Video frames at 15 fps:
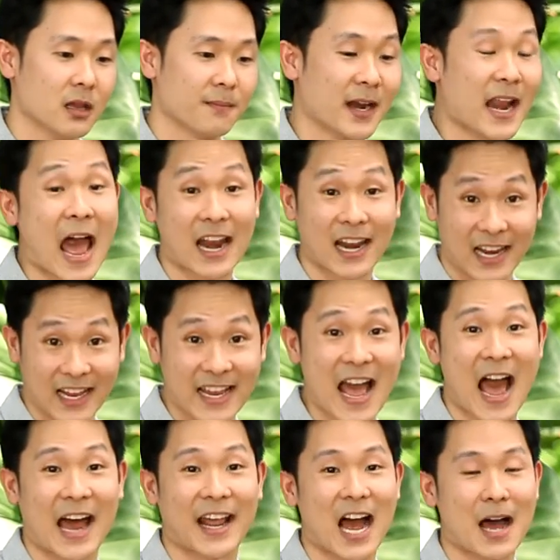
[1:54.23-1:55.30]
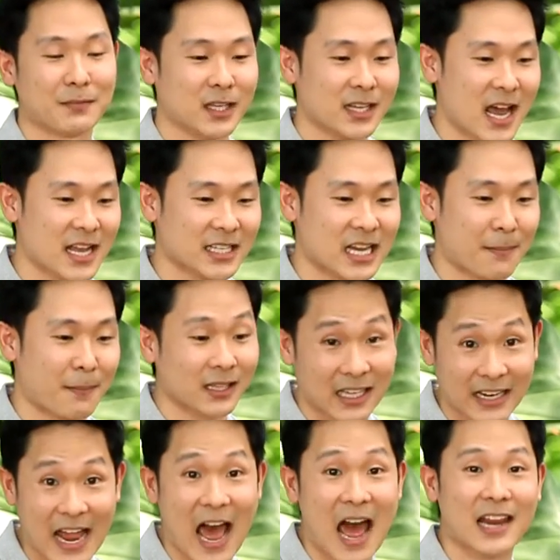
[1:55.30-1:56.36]
ปัญหาหลายๆ อย่างนะครับที่น่าจะพัฒ
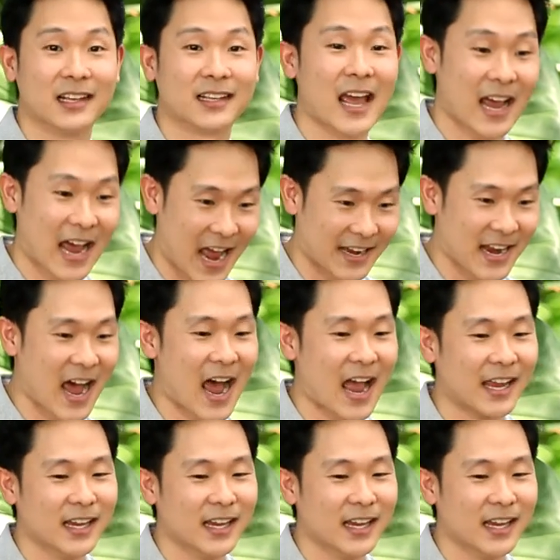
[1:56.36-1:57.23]
นาหรือแก้ไขได้